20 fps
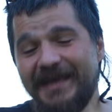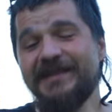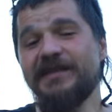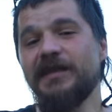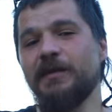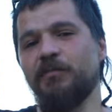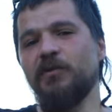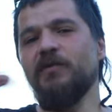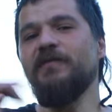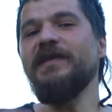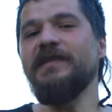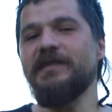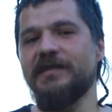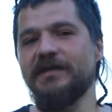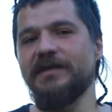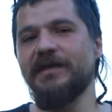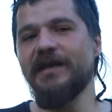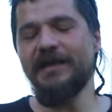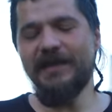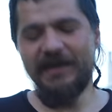Neyse bu
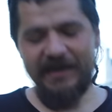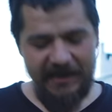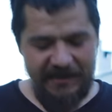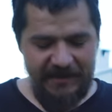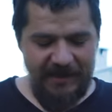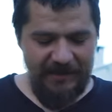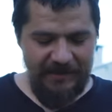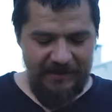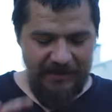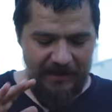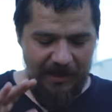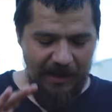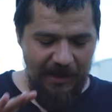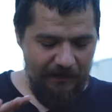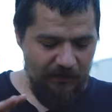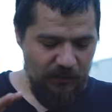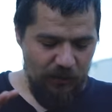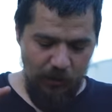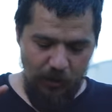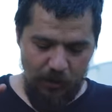vesileyle geçen sene
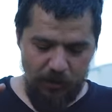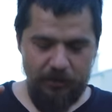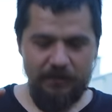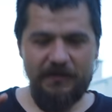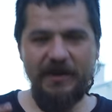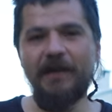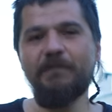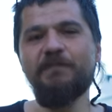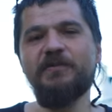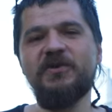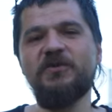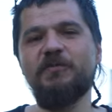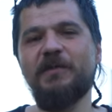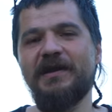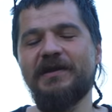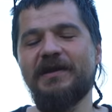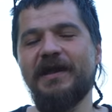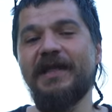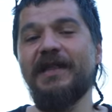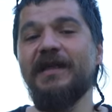almış olduğum Rampage
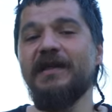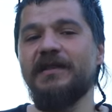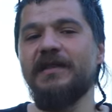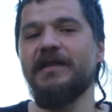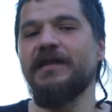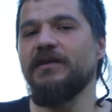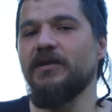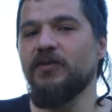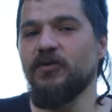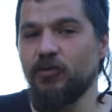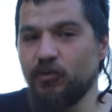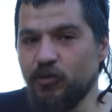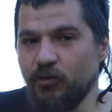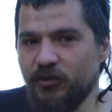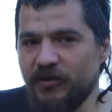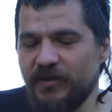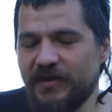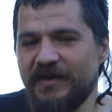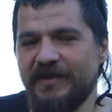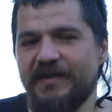marka elektrikli
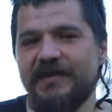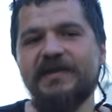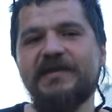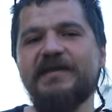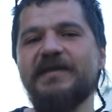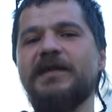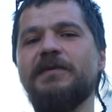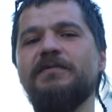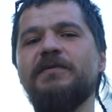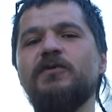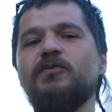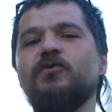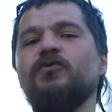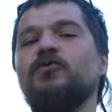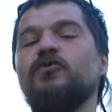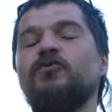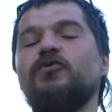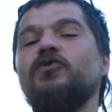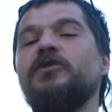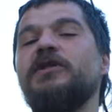scooter'ın sizlere bir
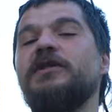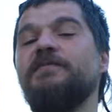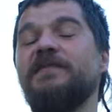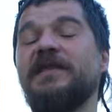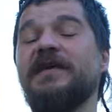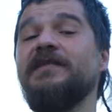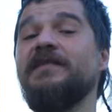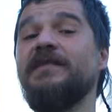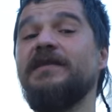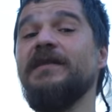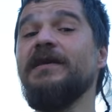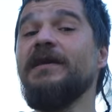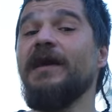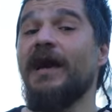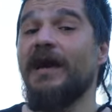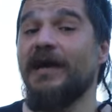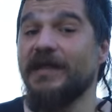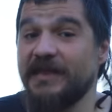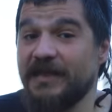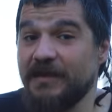uzun kullanım testini
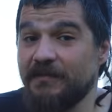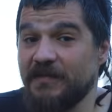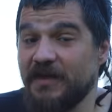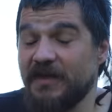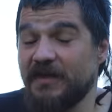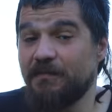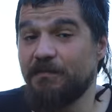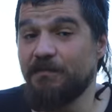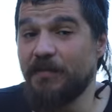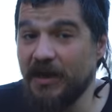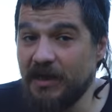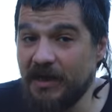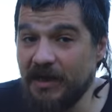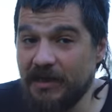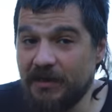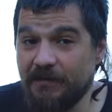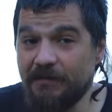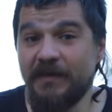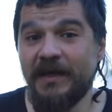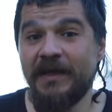atayım dedim.
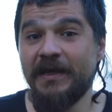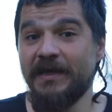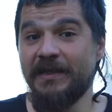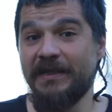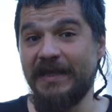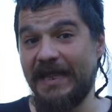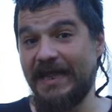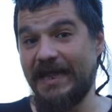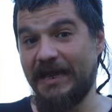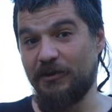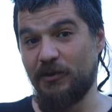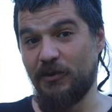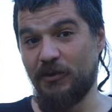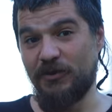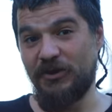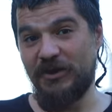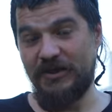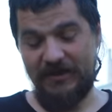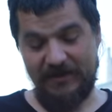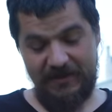Bakalım neler
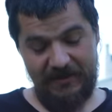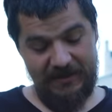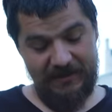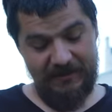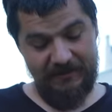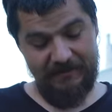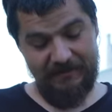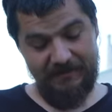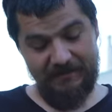göreceğiz.